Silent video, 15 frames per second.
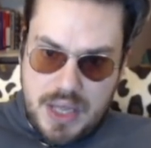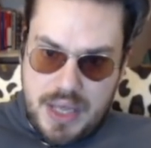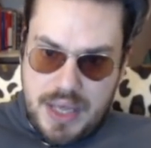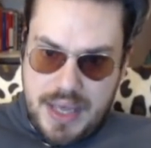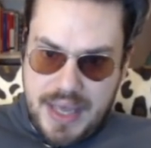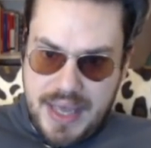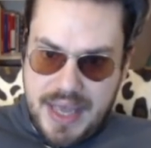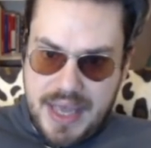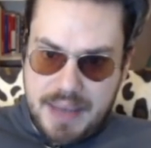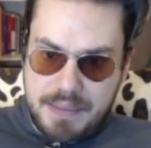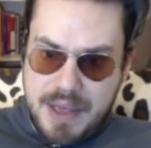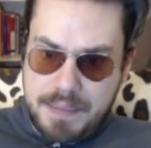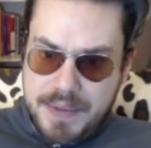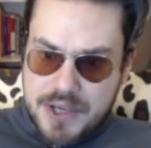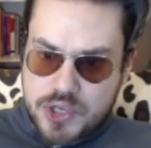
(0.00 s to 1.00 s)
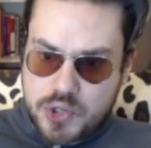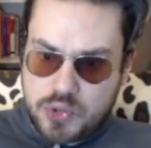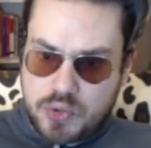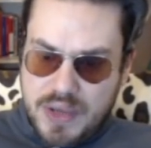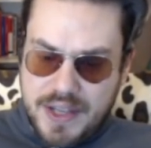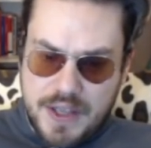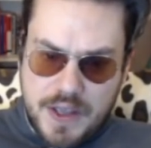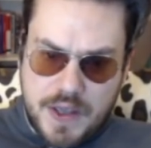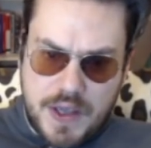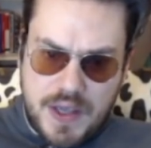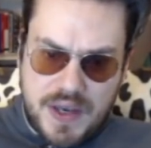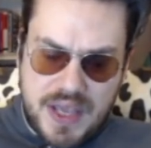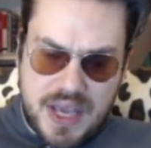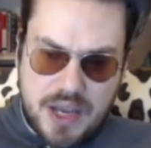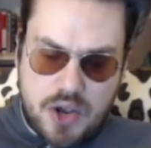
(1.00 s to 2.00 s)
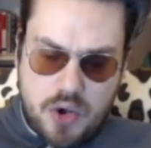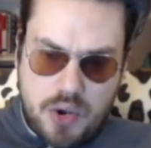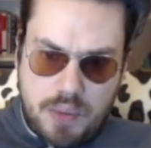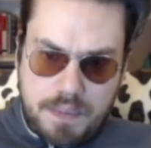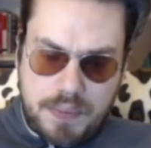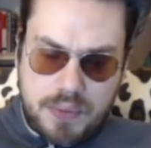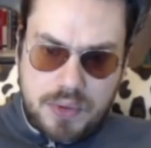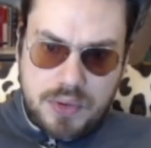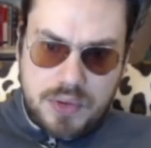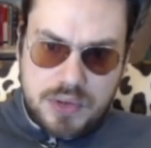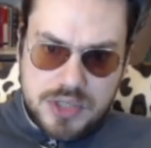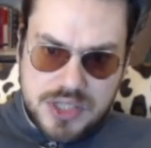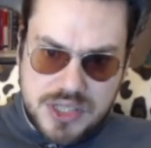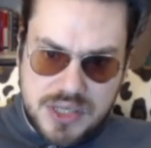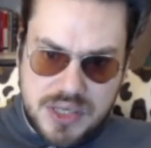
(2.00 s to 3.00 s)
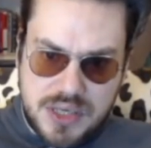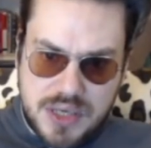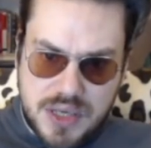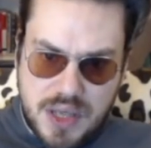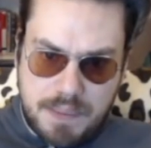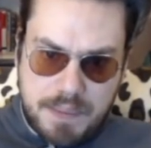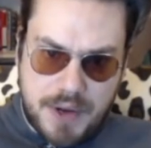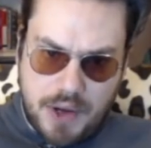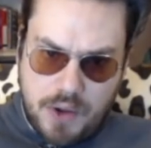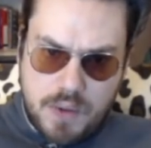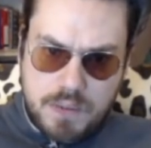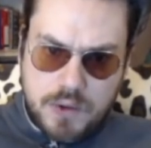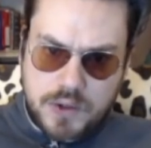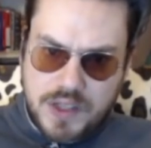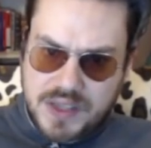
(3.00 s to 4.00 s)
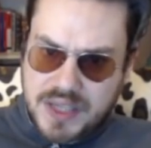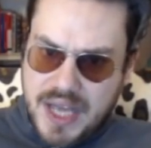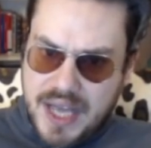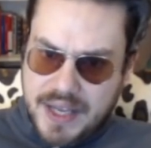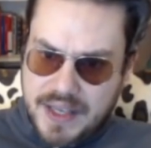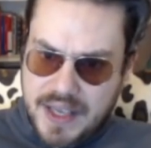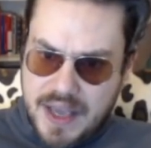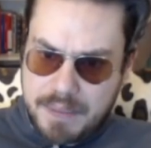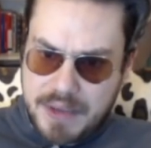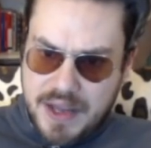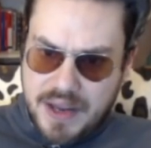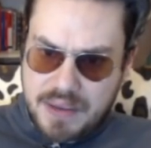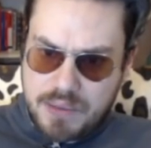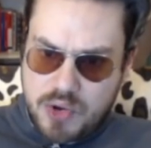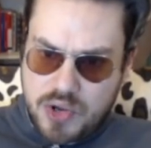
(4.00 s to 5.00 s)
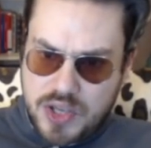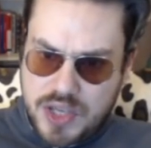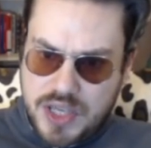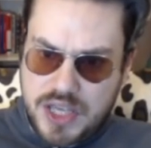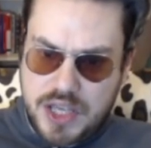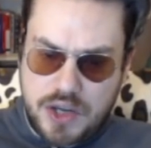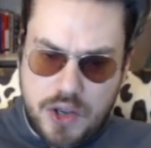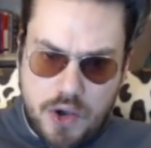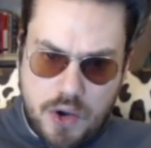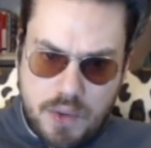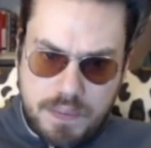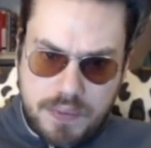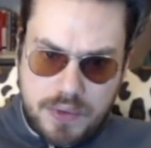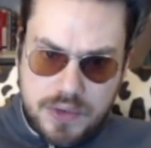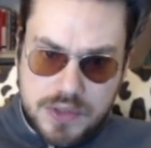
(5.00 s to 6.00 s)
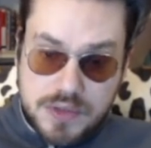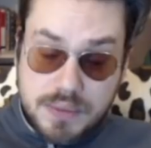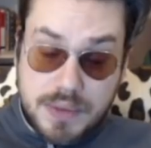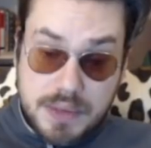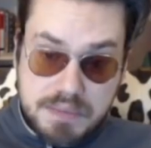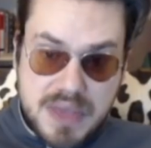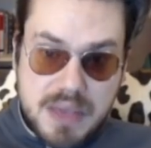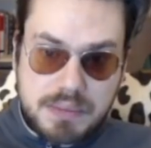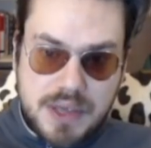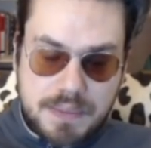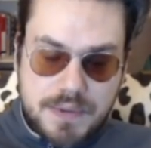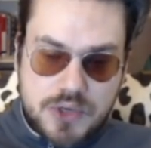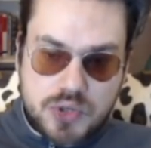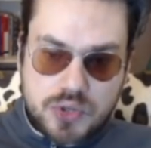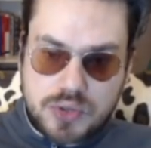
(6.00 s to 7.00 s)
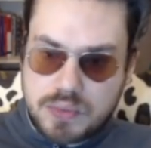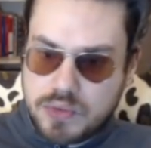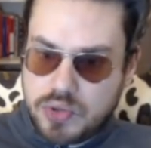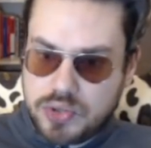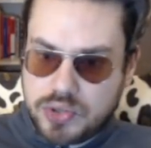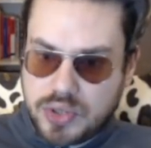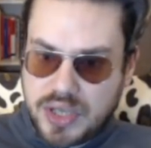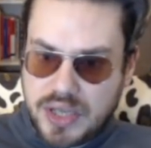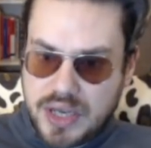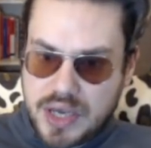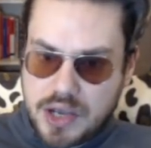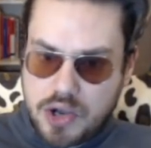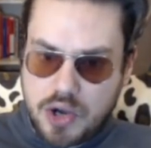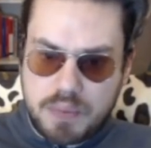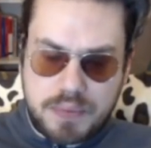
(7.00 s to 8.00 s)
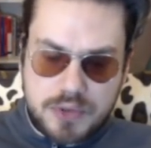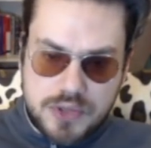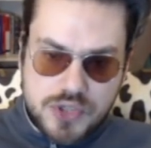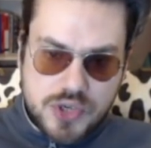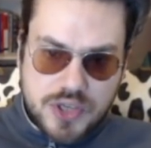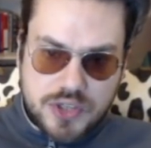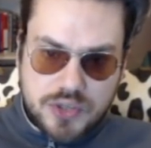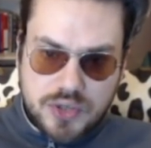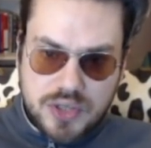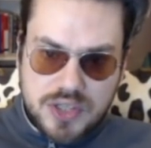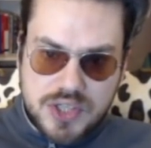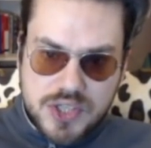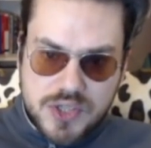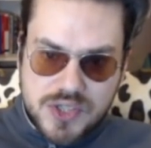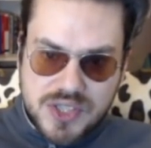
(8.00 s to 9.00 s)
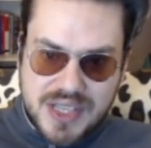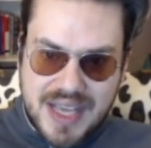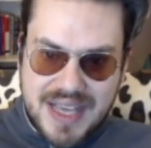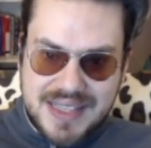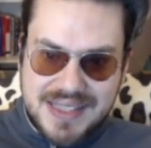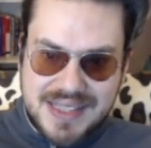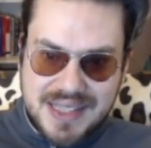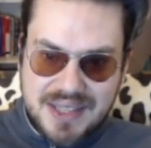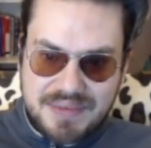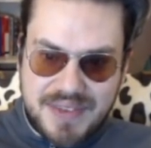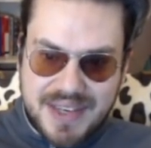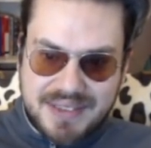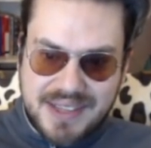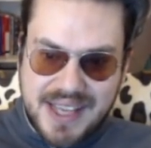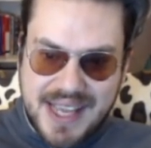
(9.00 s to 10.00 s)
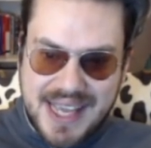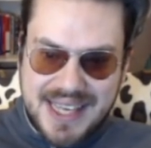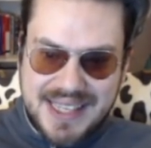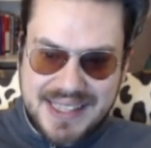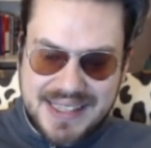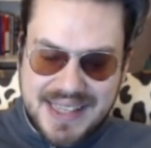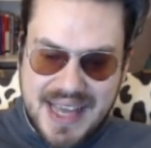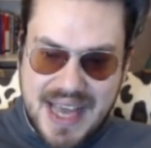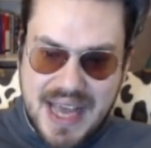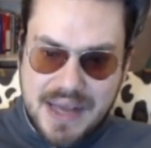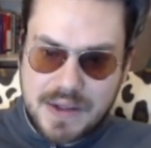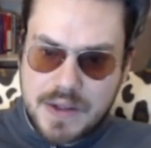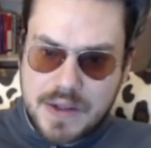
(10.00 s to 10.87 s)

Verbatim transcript: E mi è piaciuto anche Kiriakopoulos, che per comodità chiameremo Kiriopoulos. Mi, mi, è piaciuto molto Kiriakopoulos, giocatore di sostanza, di verticalità,